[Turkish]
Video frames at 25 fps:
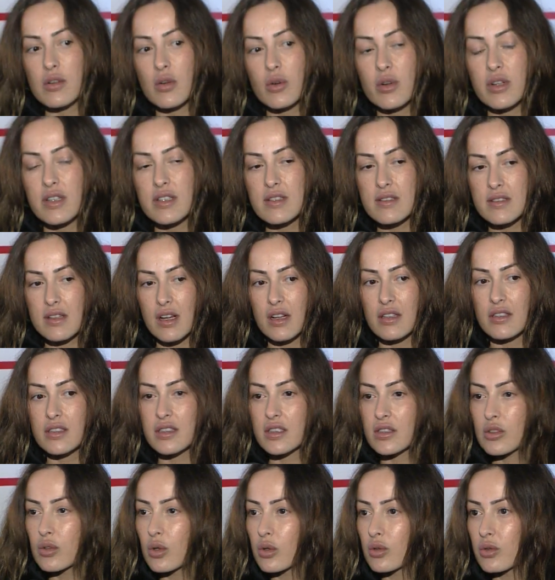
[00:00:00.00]
da o
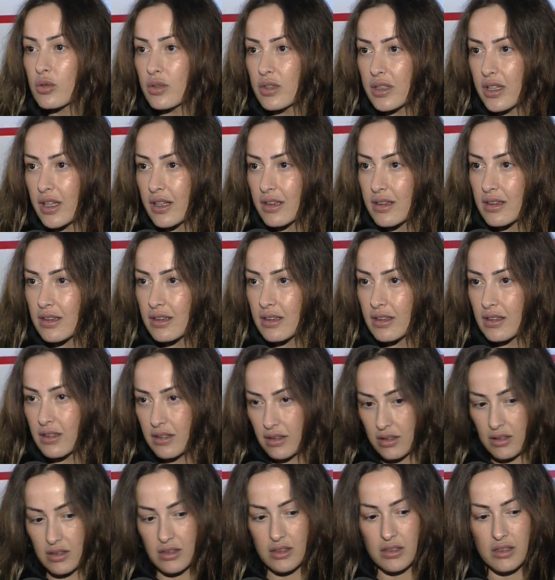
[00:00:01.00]
insanların kötü niyetli
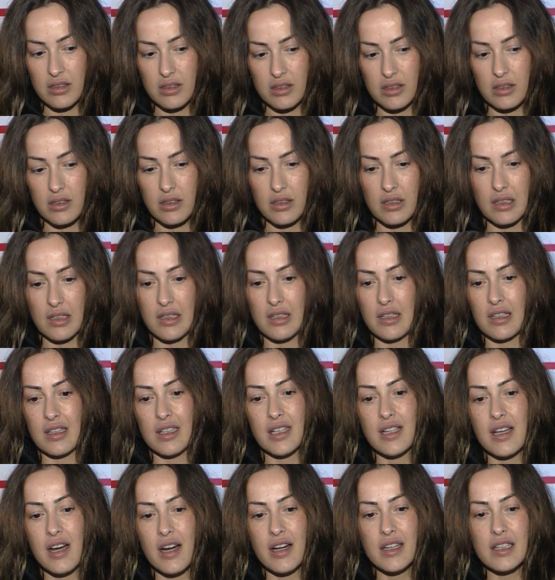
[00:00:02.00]

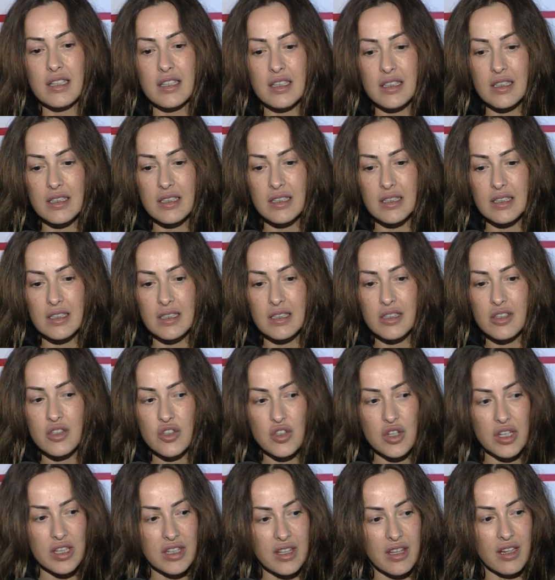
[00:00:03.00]
ee, yani e,
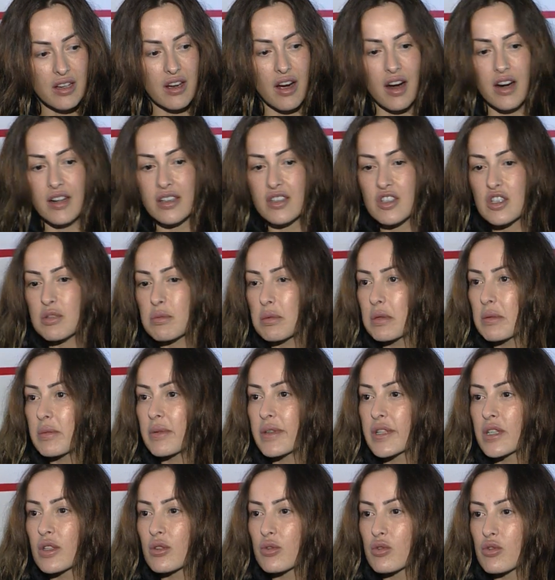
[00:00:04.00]
işte iki kardeşi
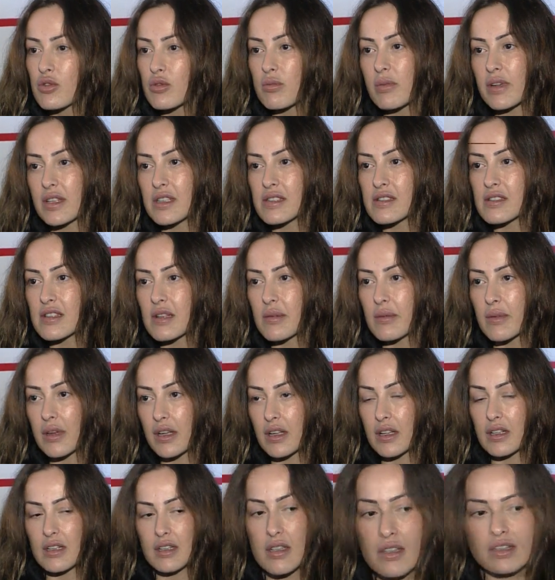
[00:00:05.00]
birbirine düşürmek
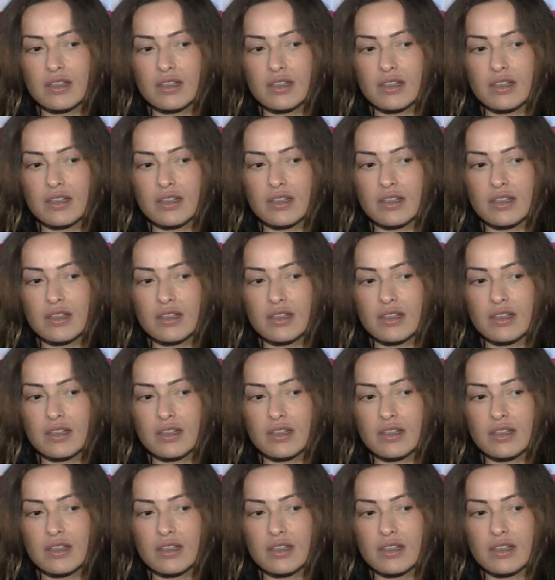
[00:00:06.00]
istemeklik.